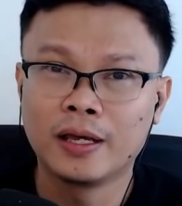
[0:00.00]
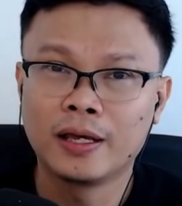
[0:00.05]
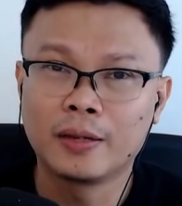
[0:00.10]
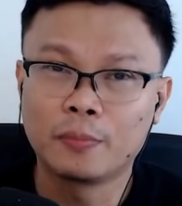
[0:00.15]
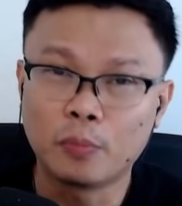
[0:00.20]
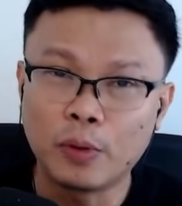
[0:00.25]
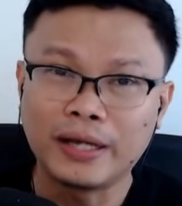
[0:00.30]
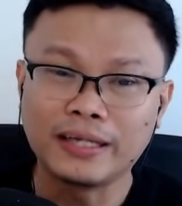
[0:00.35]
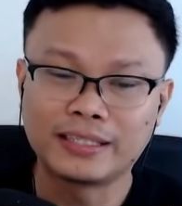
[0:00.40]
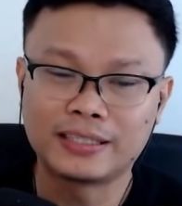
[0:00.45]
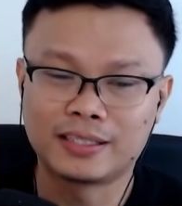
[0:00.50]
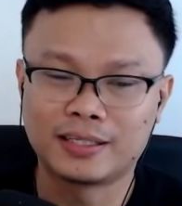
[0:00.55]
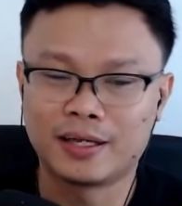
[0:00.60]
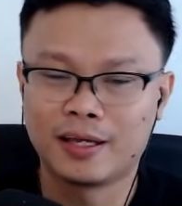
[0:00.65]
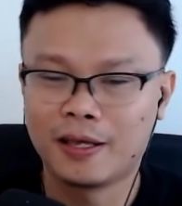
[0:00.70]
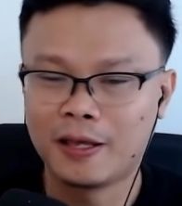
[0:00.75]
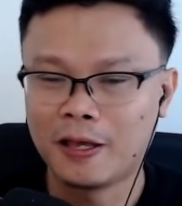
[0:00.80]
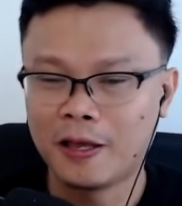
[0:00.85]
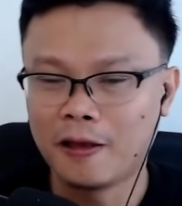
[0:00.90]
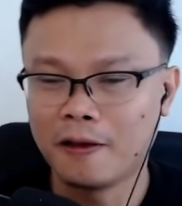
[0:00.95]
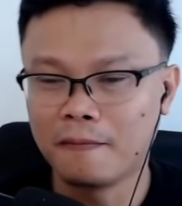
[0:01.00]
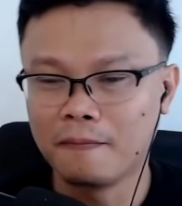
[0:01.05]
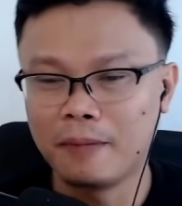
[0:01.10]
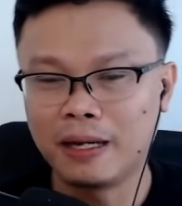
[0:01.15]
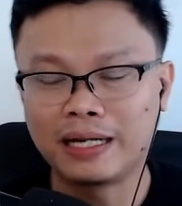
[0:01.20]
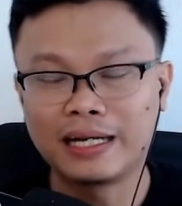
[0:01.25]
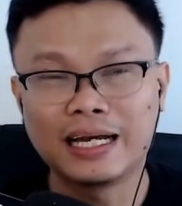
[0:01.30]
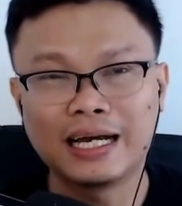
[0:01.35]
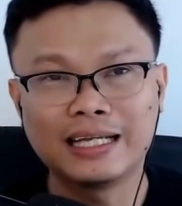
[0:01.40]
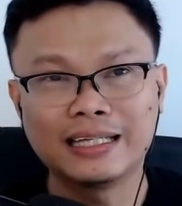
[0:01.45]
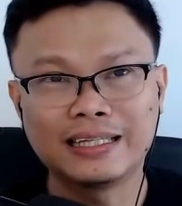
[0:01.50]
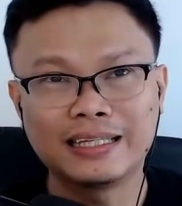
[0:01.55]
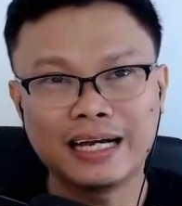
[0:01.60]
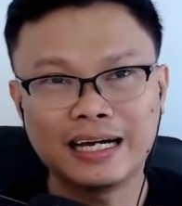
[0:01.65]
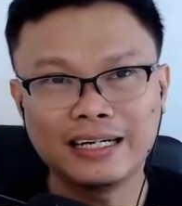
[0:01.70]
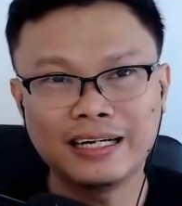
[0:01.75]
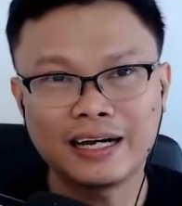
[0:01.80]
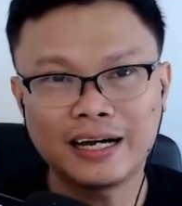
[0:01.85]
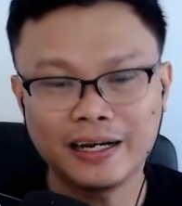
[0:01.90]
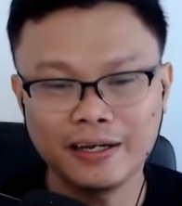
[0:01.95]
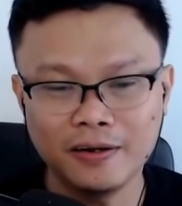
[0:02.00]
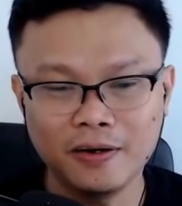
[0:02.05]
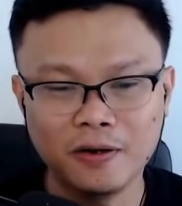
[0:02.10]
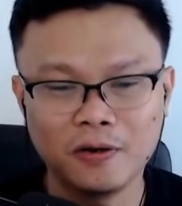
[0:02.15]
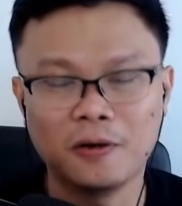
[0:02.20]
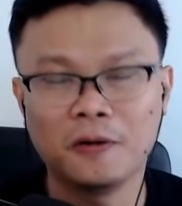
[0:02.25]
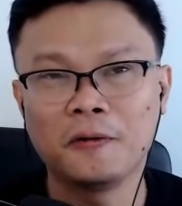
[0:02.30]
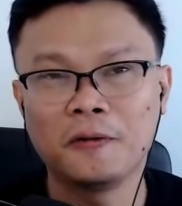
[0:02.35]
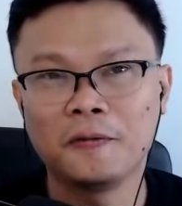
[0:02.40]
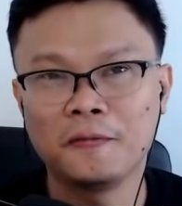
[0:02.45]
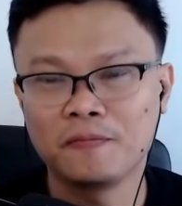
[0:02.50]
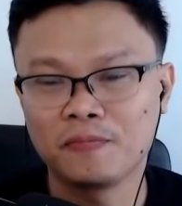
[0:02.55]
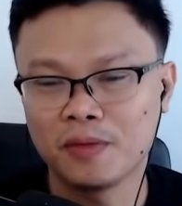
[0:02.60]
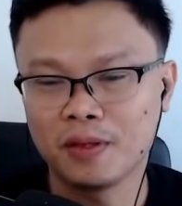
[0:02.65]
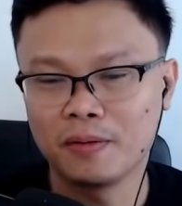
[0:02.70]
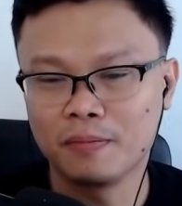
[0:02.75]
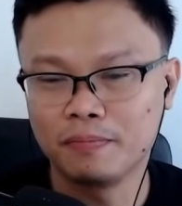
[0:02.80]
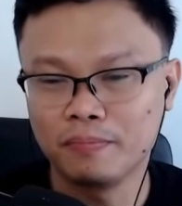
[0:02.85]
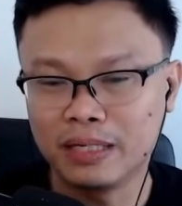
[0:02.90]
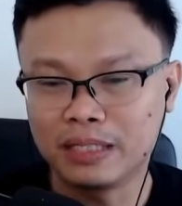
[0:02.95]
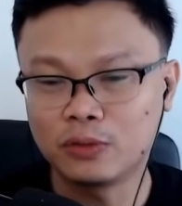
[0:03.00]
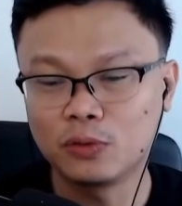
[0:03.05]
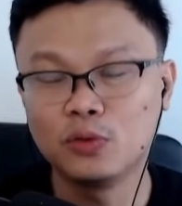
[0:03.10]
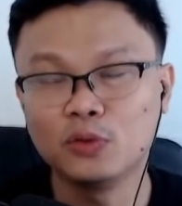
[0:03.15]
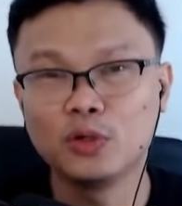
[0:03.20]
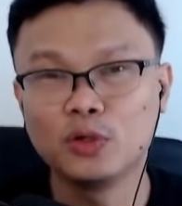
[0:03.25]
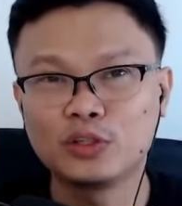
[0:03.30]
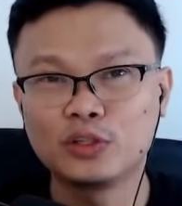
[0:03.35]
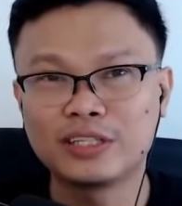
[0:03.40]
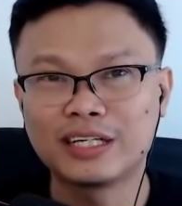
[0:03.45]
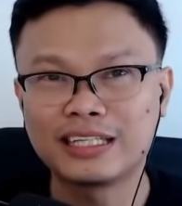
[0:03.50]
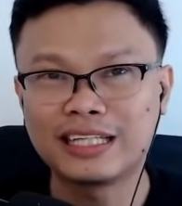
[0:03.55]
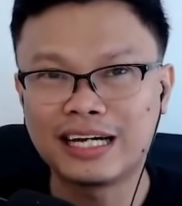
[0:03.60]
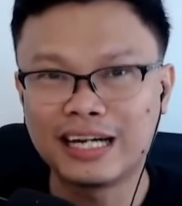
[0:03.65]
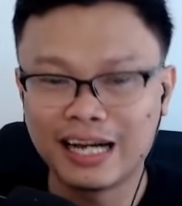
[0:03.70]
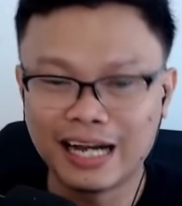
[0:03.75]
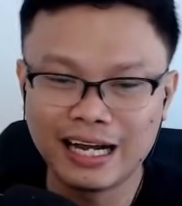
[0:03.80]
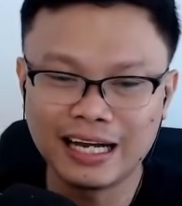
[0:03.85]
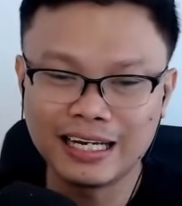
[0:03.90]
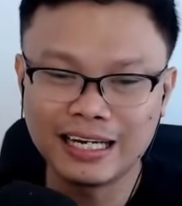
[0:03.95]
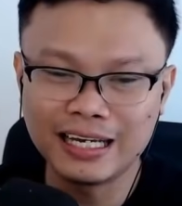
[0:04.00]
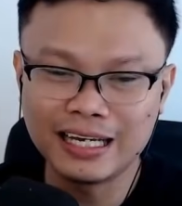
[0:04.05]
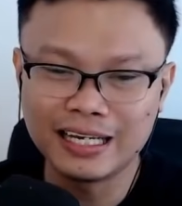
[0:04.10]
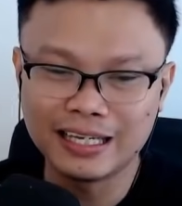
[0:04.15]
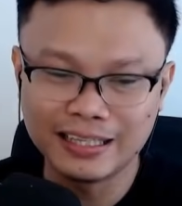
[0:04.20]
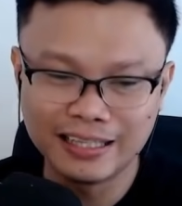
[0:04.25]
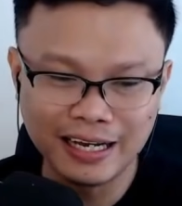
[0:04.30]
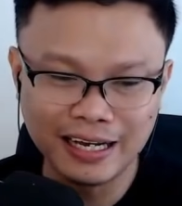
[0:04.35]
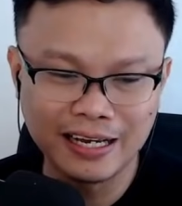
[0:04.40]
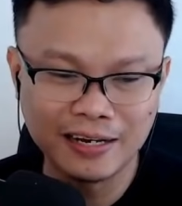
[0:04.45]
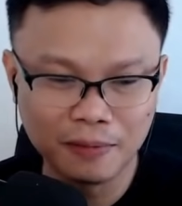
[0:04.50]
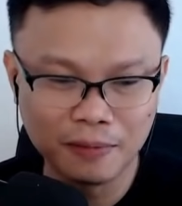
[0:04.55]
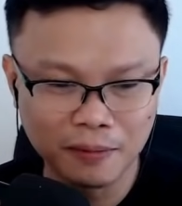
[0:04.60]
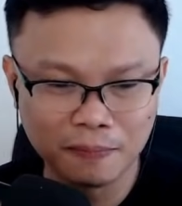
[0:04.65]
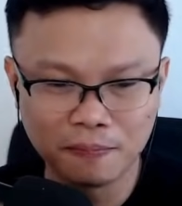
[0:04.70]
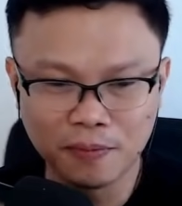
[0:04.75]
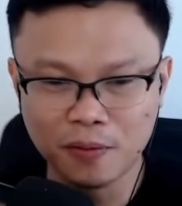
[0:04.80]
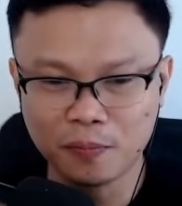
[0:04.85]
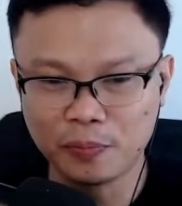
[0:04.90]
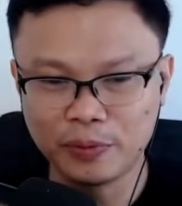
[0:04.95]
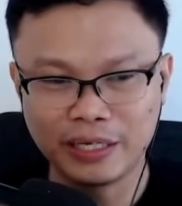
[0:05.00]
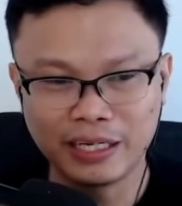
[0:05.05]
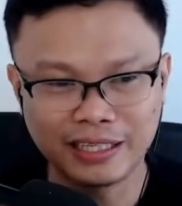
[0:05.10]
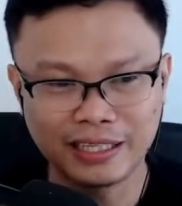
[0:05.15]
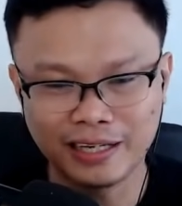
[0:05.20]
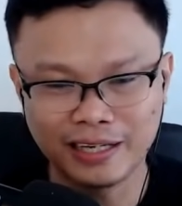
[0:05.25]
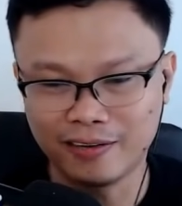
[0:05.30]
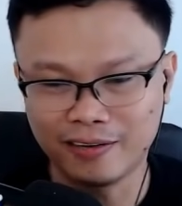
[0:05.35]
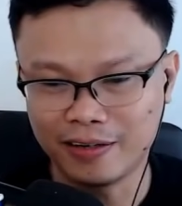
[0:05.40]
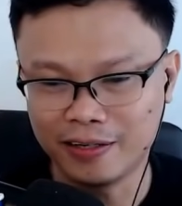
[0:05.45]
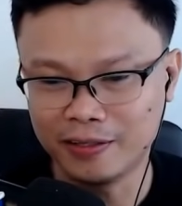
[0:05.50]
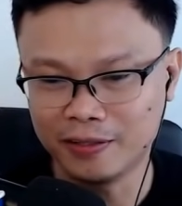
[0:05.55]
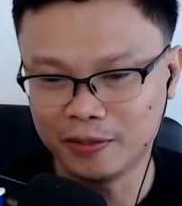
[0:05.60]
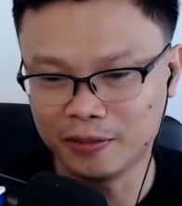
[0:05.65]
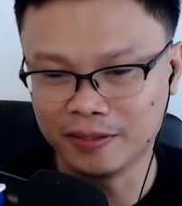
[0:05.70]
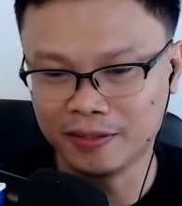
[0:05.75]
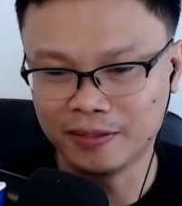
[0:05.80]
Pwes, maghanda na kayo matulog sa tanghali dahil magpupuyat kayo ngayon.